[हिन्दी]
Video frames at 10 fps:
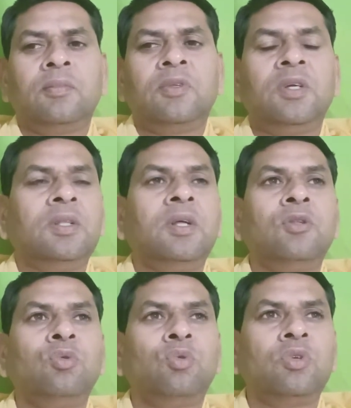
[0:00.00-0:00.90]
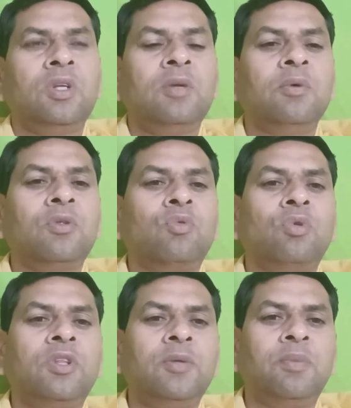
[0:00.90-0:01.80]
ज्यादा तो कुछ नहीं बस
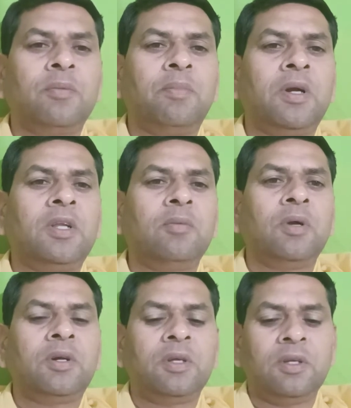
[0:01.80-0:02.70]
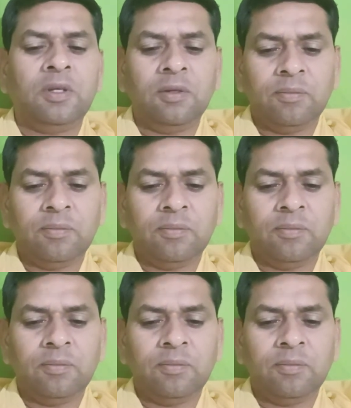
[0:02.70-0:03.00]
कुर्सी पर बैठे बैठे ही